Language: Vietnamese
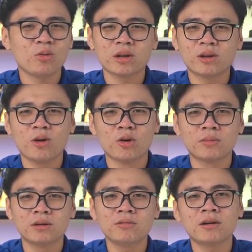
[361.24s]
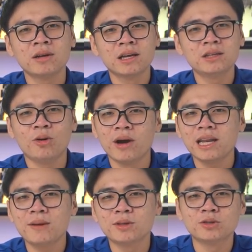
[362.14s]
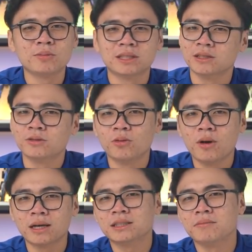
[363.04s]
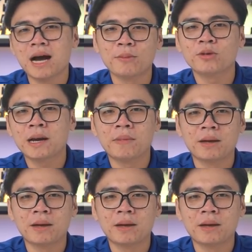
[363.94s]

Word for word: hoàn toàn ổn mà, đúng không? Nhưng ổ SD mình chỉ dùng khoảng chừng 3-4 năm